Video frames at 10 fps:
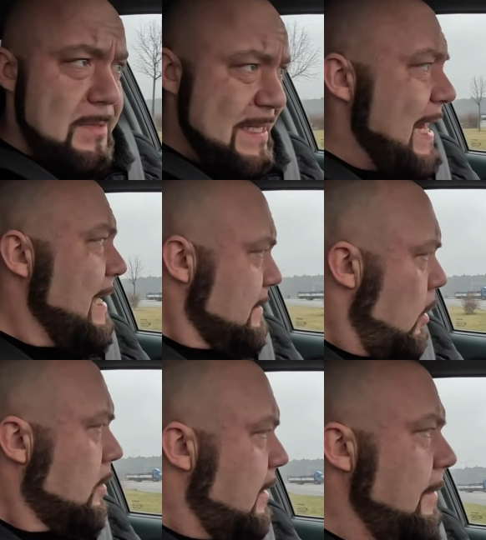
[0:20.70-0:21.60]
zaraz
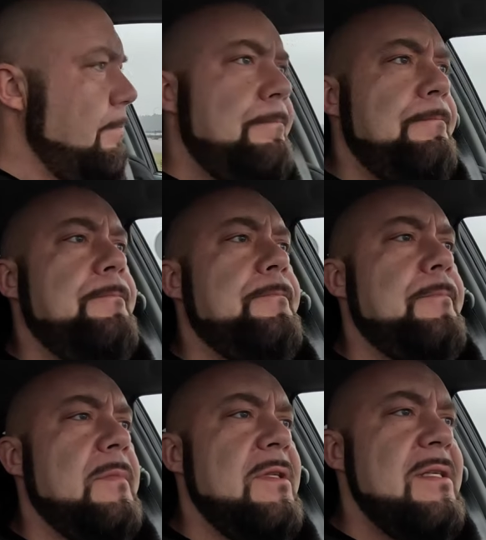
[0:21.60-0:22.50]
o tym
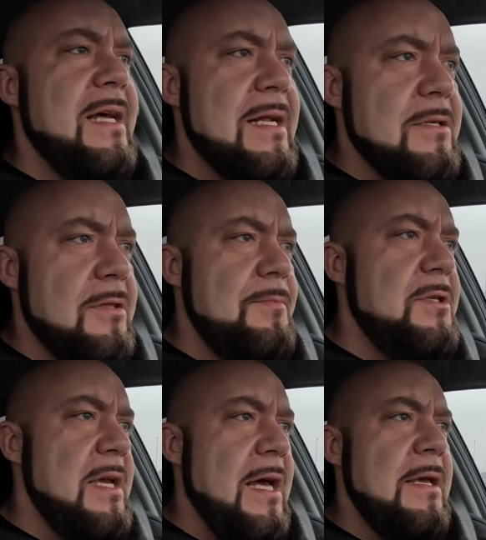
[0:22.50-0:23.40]
i zaraz o tym,
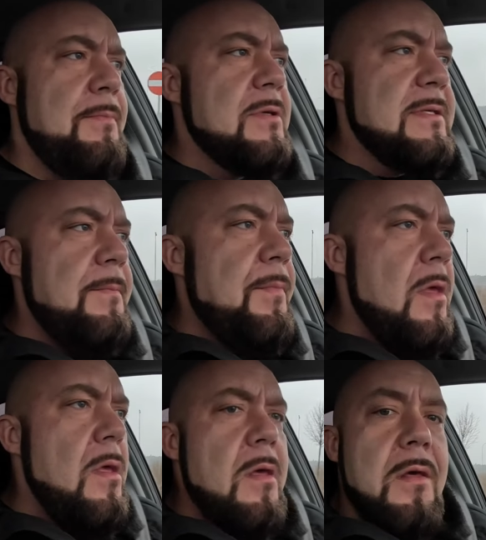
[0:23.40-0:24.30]
gdzie jadę i po co.
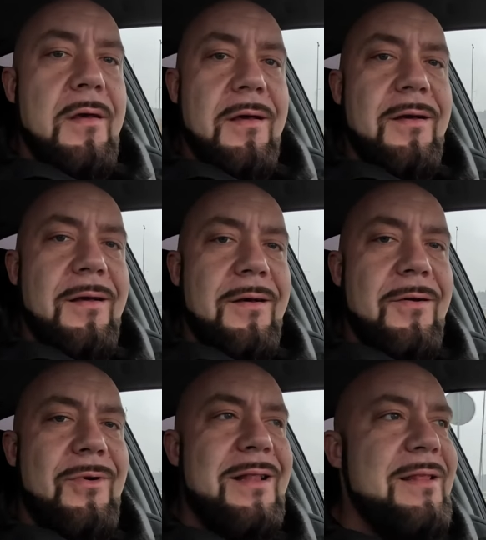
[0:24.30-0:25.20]

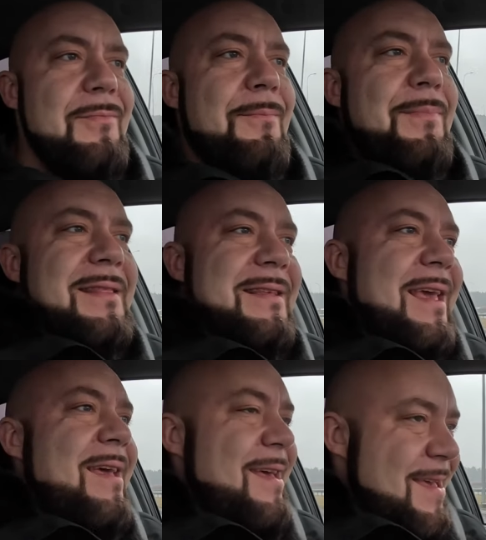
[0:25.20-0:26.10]
Ładny mam patnie,